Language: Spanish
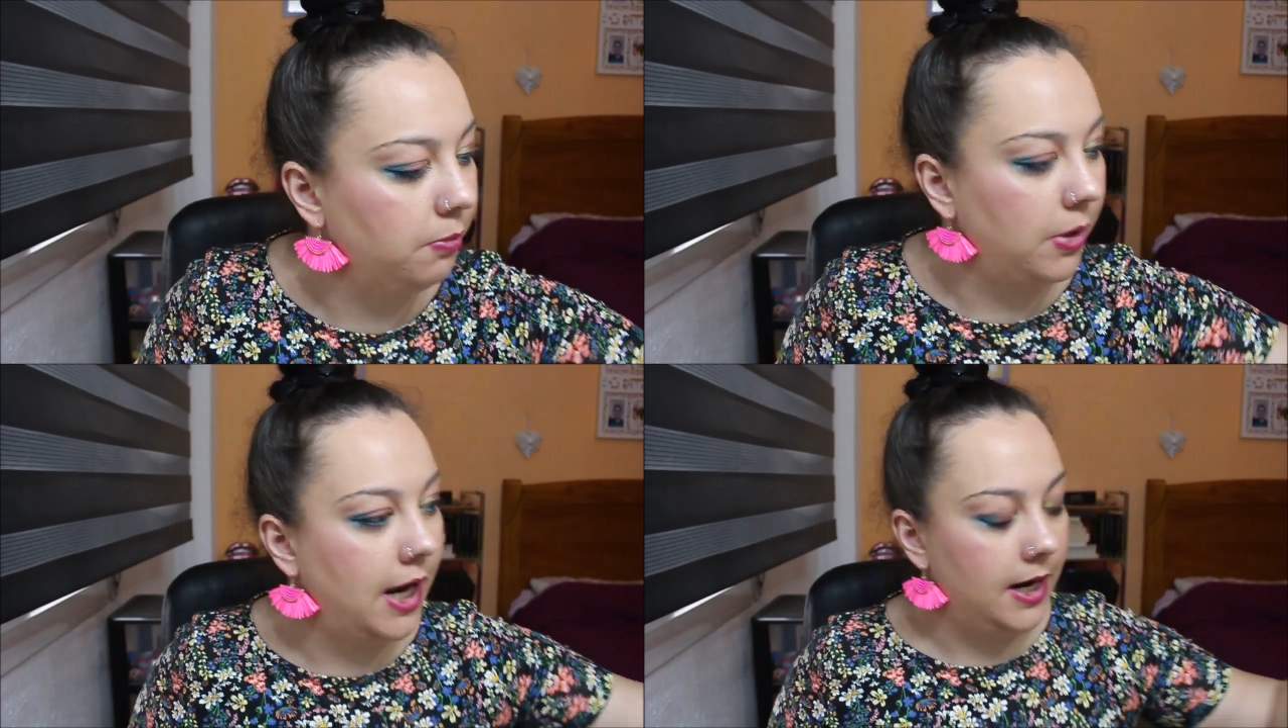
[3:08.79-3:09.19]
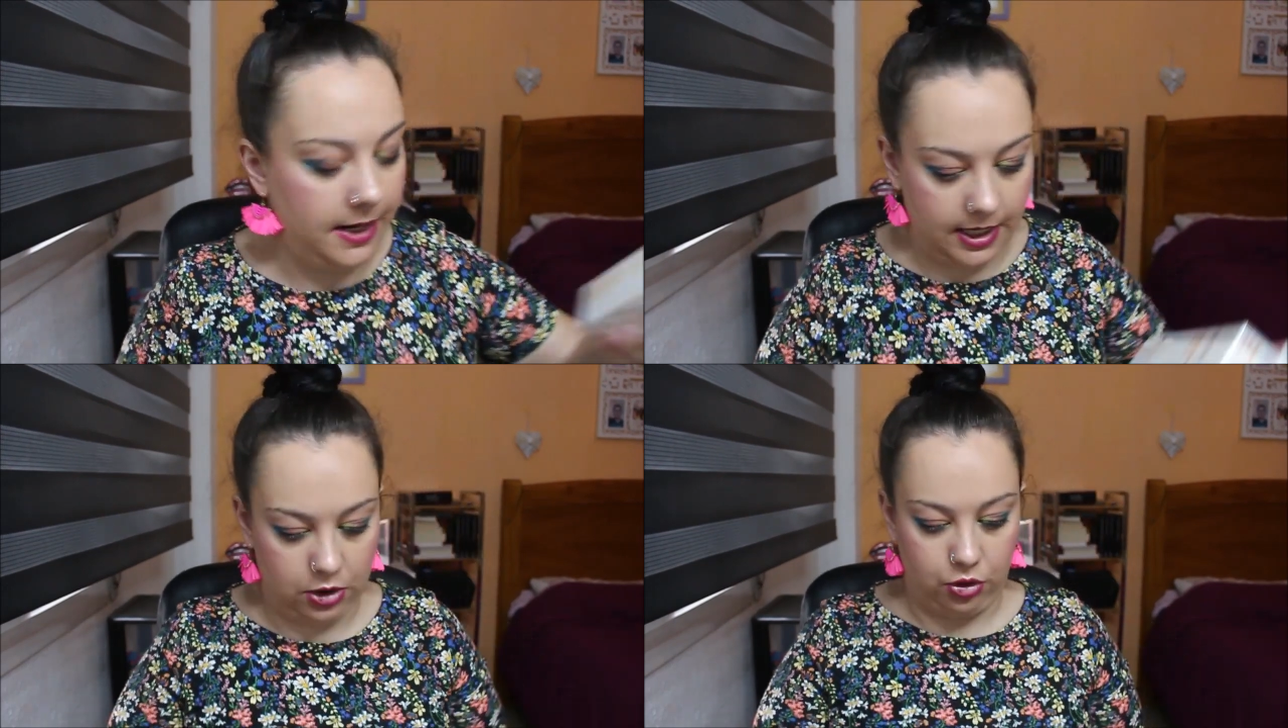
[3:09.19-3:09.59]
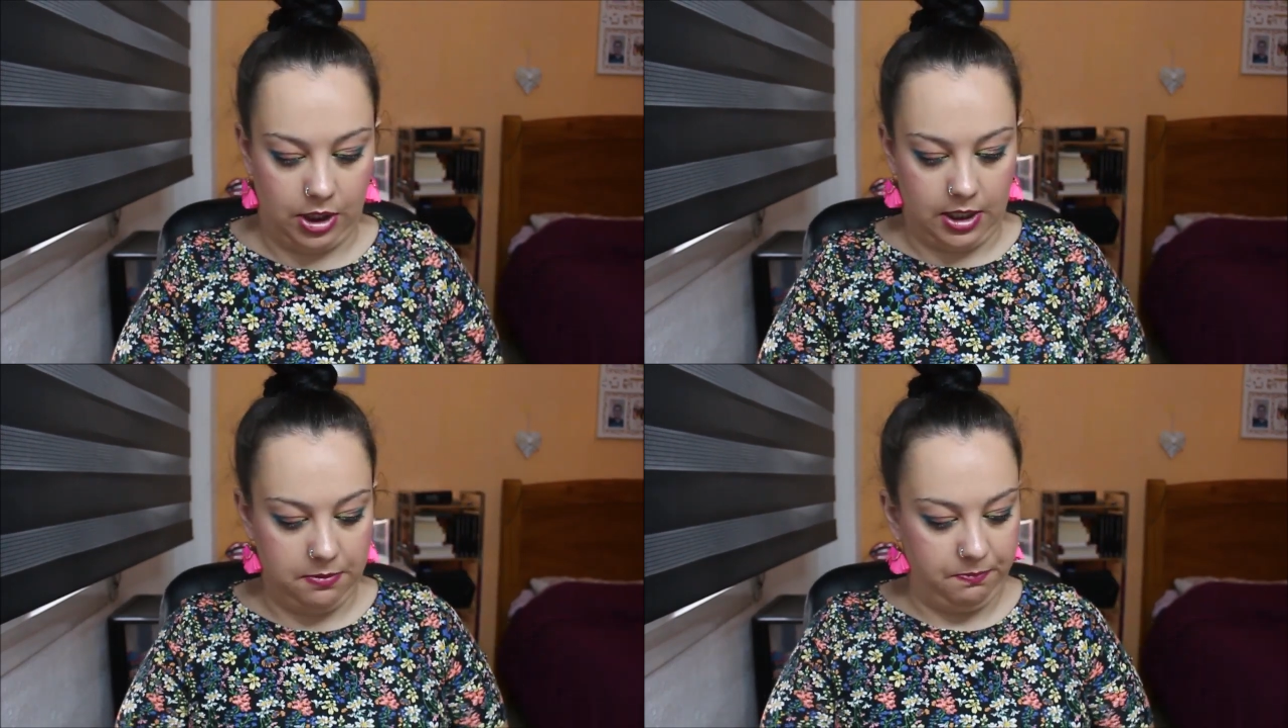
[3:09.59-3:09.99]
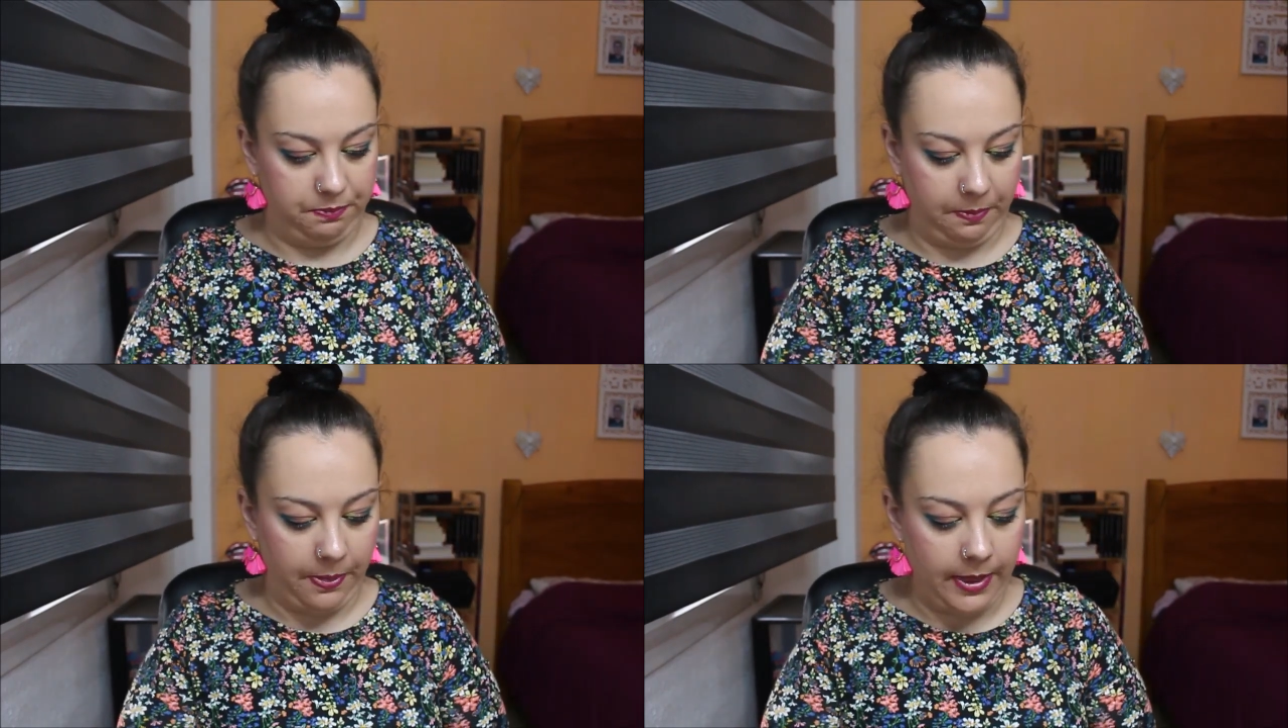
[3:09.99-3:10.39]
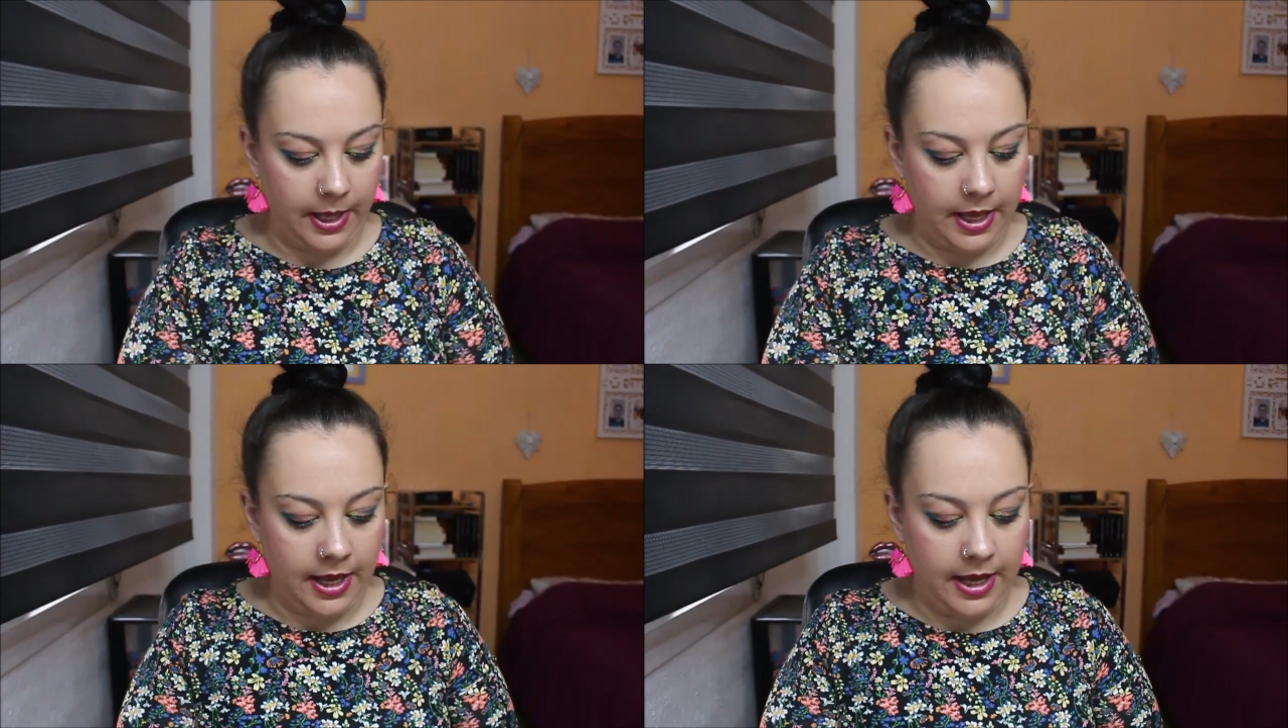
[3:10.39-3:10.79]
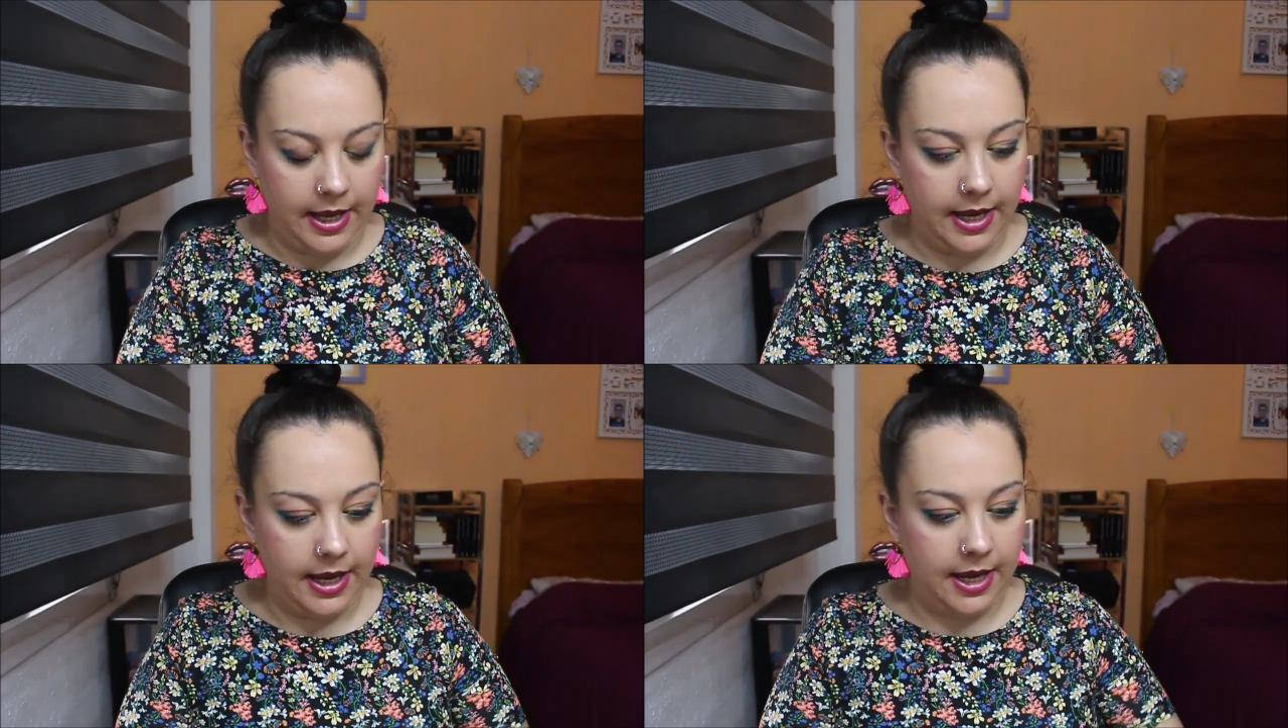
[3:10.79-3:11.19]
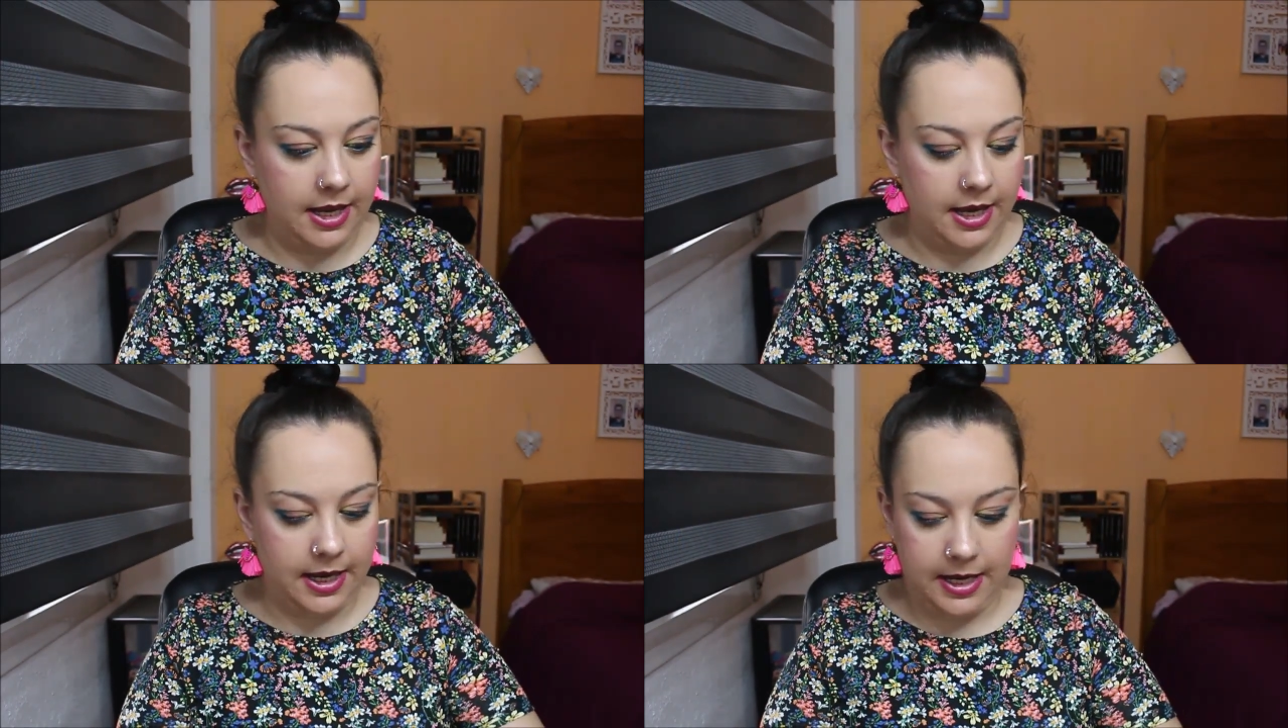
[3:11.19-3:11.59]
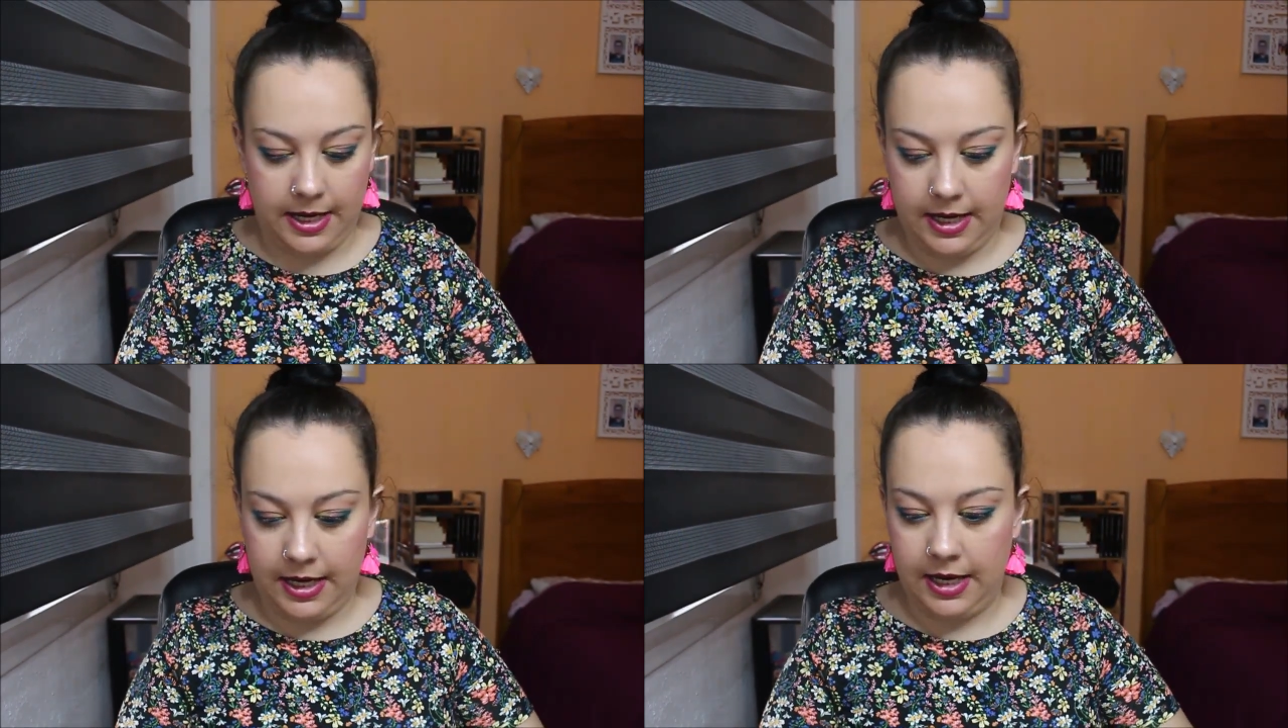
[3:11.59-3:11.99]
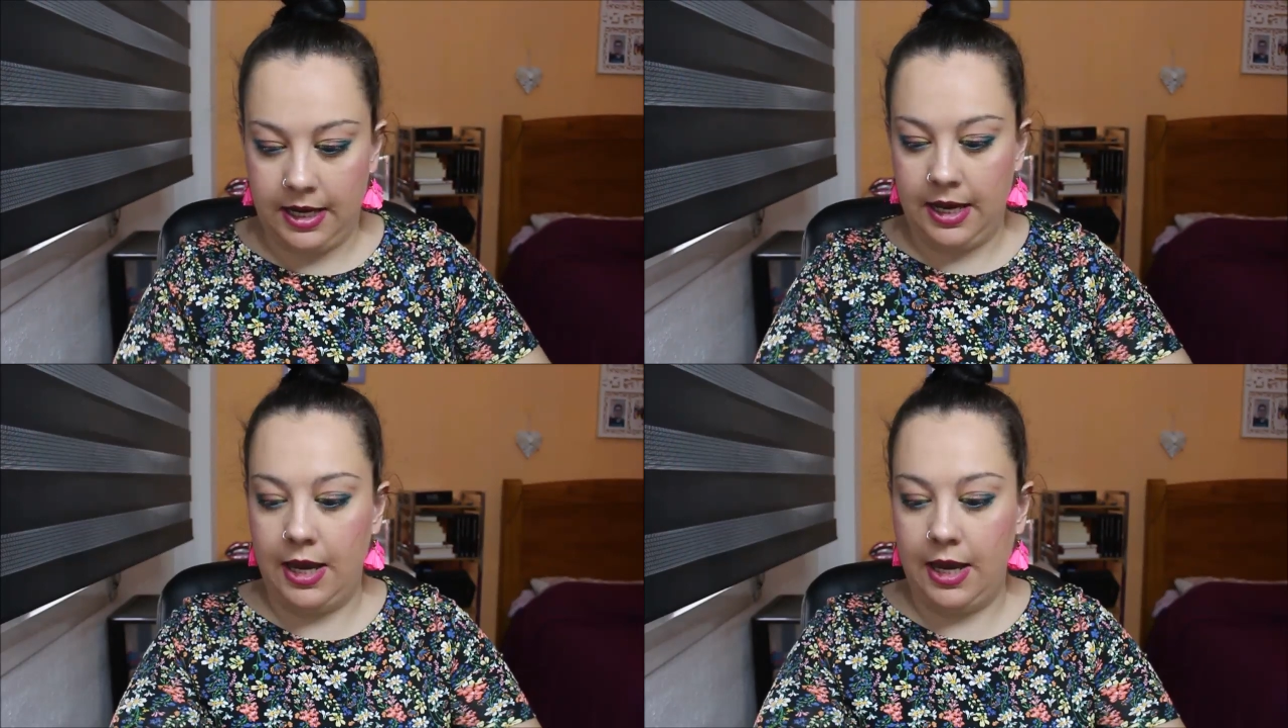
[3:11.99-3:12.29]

Vale, esto de aquí. Eh,